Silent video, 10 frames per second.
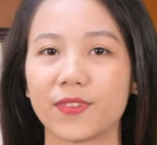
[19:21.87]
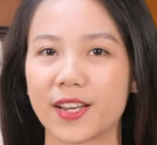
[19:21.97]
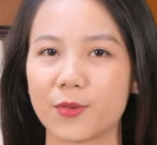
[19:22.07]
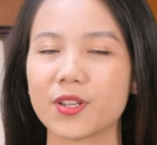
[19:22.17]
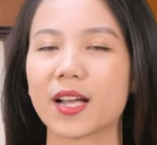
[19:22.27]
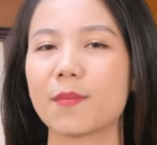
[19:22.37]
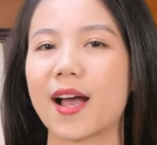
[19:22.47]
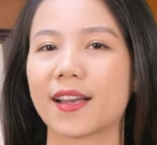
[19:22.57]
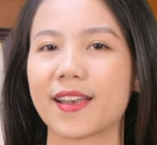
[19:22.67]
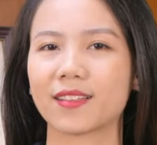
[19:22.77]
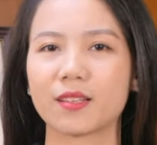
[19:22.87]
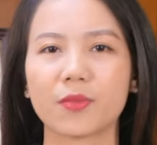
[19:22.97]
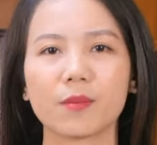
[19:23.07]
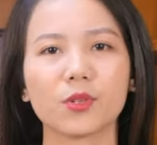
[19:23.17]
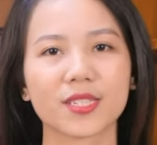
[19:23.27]
Và nếu như các bạn đang tìm
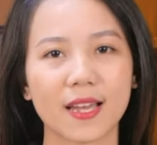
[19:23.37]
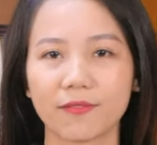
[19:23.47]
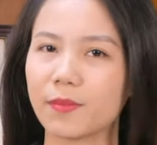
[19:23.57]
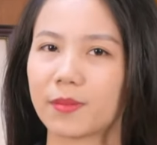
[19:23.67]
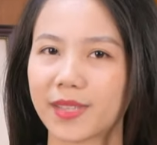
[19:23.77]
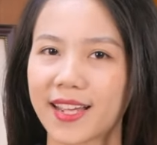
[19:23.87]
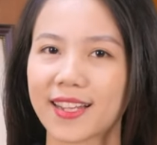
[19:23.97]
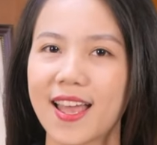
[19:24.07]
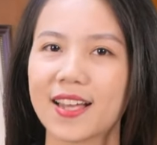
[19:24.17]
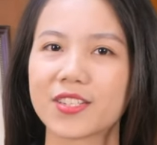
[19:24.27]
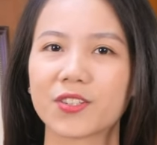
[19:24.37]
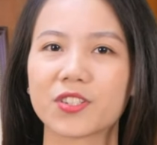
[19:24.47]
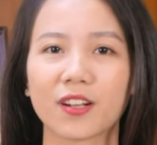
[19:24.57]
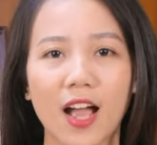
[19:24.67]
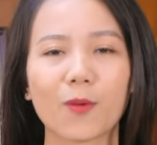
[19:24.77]
kiếm một giải pháp âm thanh cho
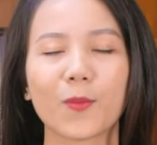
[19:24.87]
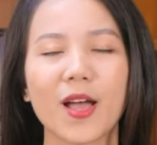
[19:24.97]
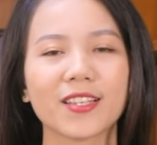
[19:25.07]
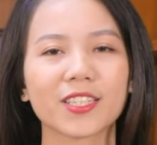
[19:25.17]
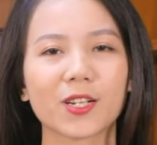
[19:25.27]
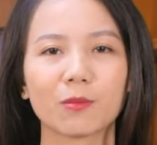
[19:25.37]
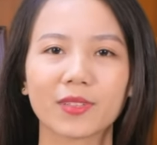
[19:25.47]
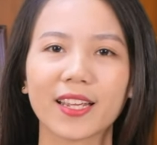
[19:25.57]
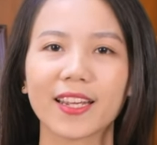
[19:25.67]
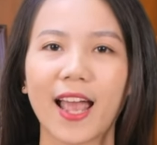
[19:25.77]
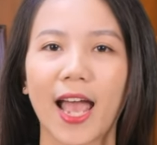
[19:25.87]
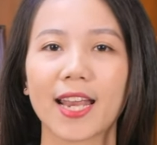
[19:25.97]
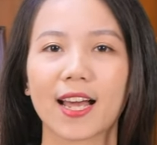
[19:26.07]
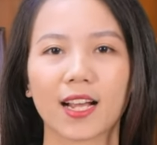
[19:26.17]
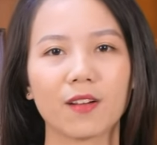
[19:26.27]
trường học, cho công ty
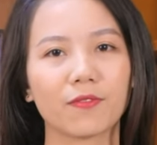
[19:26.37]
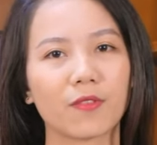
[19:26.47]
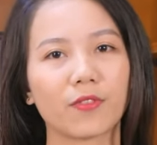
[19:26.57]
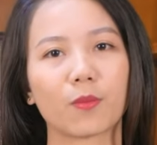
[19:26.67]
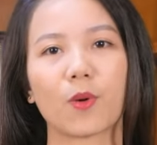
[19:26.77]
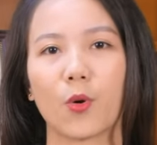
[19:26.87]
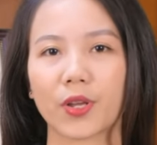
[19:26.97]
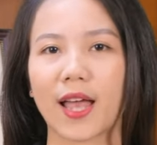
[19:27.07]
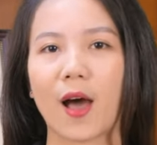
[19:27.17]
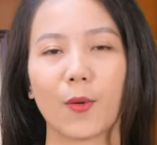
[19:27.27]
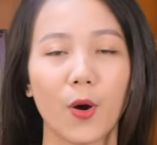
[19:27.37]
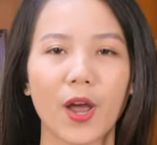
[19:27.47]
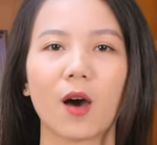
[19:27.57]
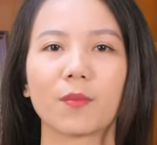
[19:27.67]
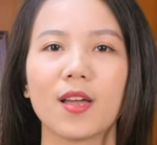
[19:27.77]
hay là các văn phòng hội thảo, hội
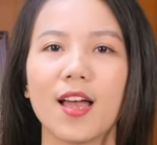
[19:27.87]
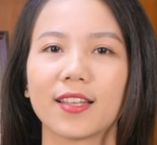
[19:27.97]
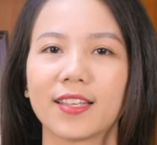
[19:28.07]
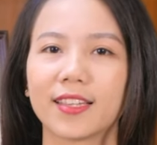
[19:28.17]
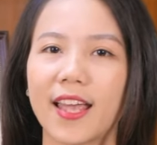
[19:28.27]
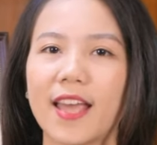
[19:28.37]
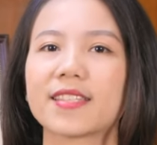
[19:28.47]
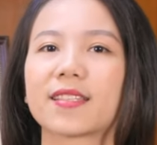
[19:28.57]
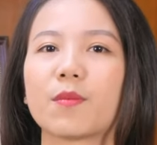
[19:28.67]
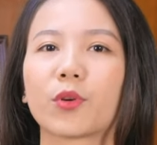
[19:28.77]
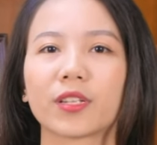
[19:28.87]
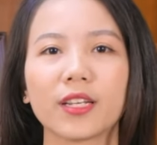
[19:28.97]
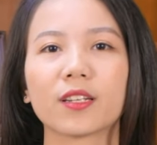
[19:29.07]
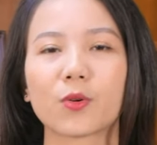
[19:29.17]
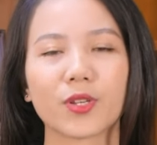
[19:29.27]
họp thì T S D một
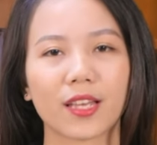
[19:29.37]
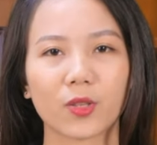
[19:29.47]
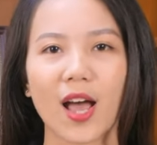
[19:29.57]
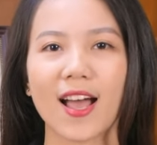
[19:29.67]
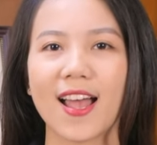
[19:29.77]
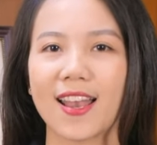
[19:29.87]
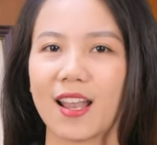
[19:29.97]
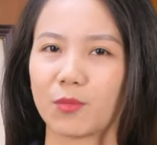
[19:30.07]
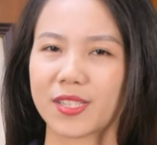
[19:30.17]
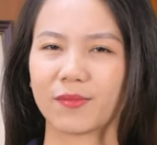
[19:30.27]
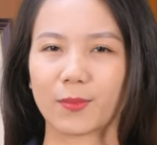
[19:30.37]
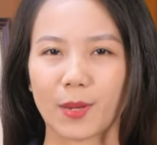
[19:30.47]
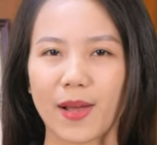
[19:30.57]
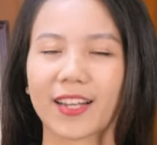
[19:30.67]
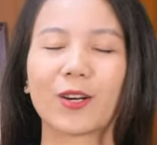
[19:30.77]
nghìn của nhà Toa là một sản phẩm
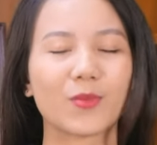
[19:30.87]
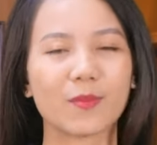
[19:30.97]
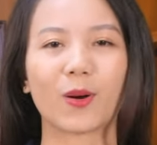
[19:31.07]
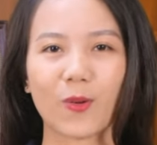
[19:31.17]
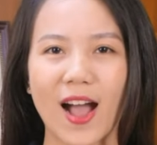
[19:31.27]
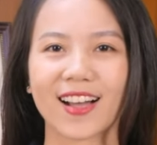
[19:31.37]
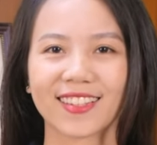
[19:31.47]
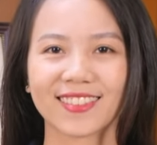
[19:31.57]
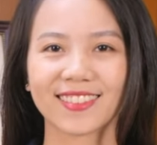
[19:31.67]
các bạn không nên bỏ qua.